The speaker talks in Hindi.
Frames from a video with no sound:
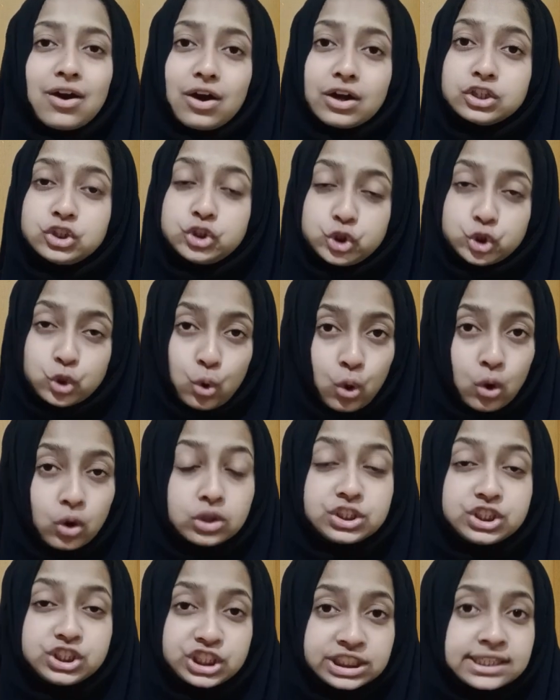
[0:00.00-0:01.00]
और जो
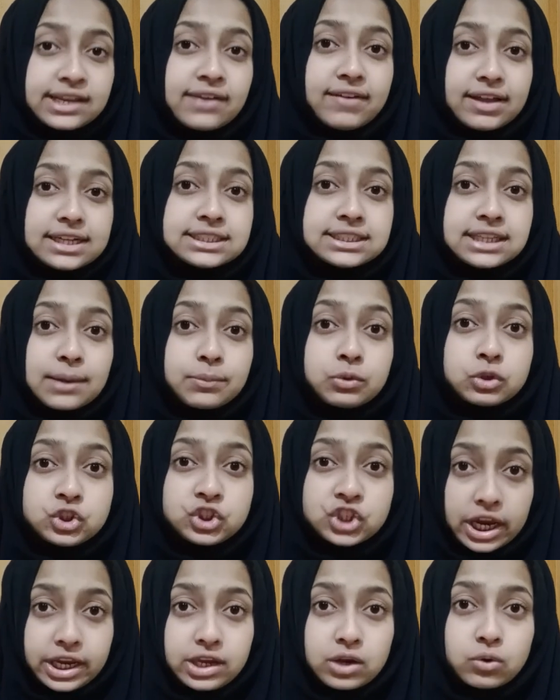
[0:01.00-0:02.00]
जिस हवाले से आपको
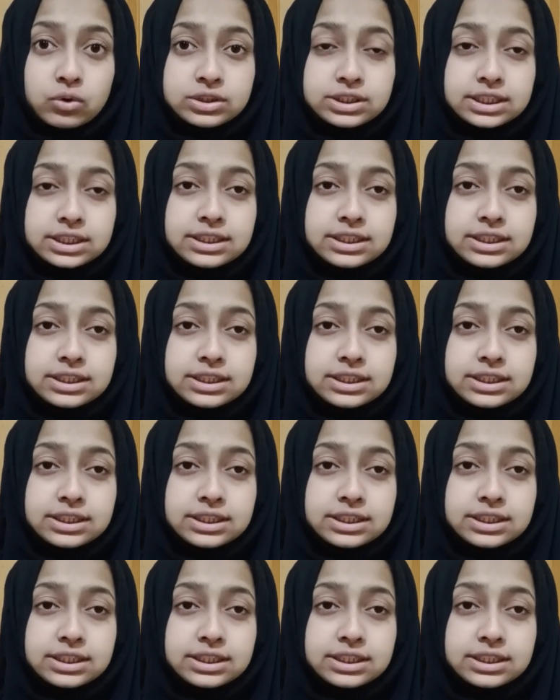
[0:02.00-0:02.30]
चाहिए वो